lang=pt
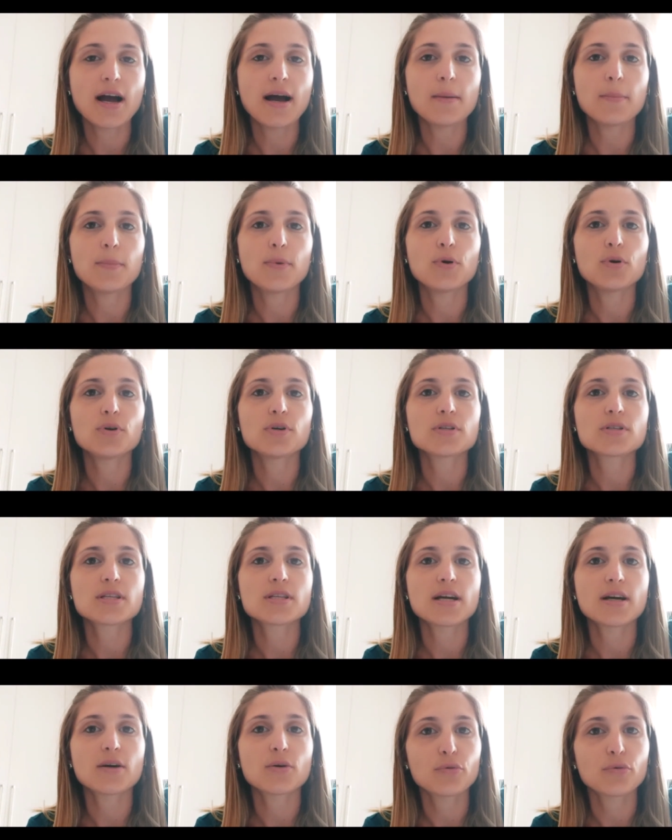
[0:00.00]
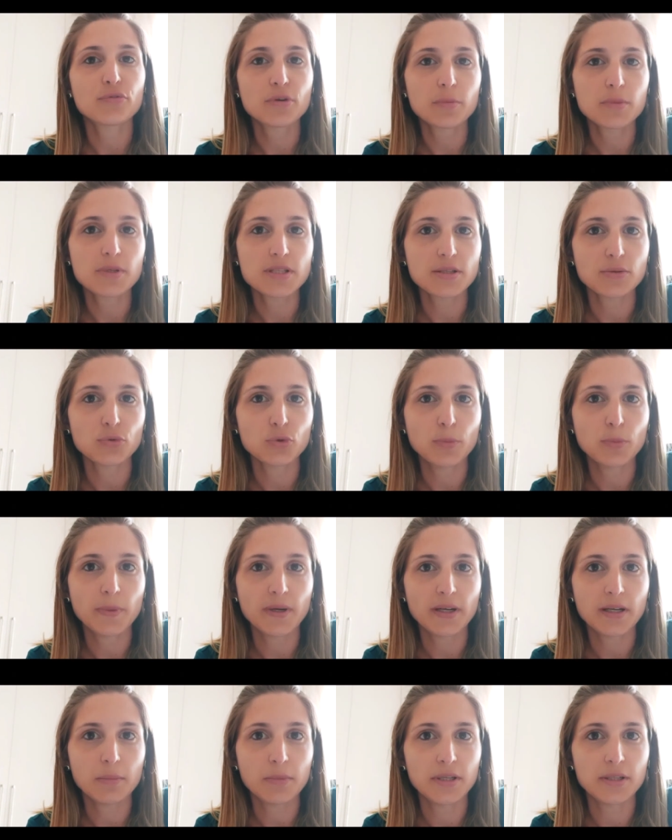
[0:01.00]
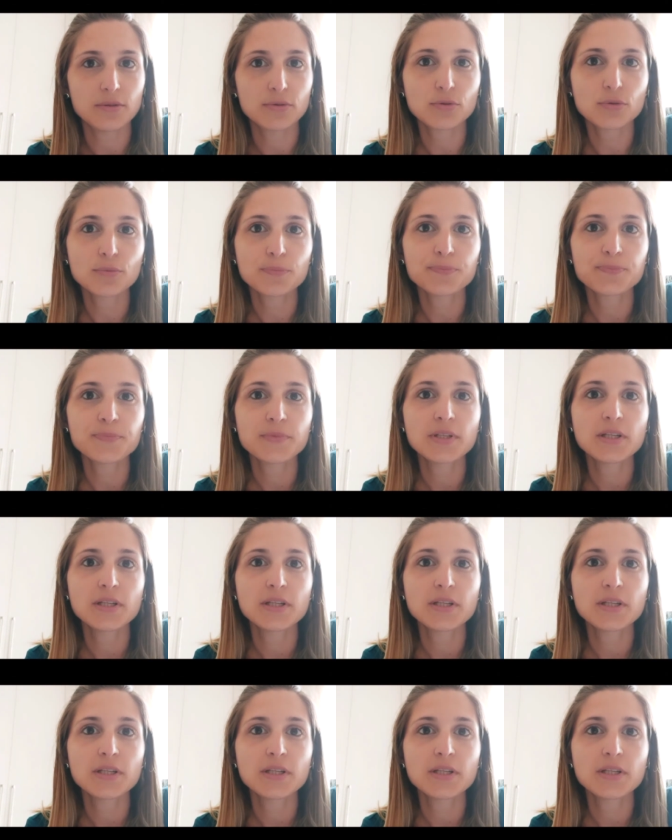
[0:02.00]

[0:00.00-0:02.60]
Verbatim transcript: após a confirmação do pagamento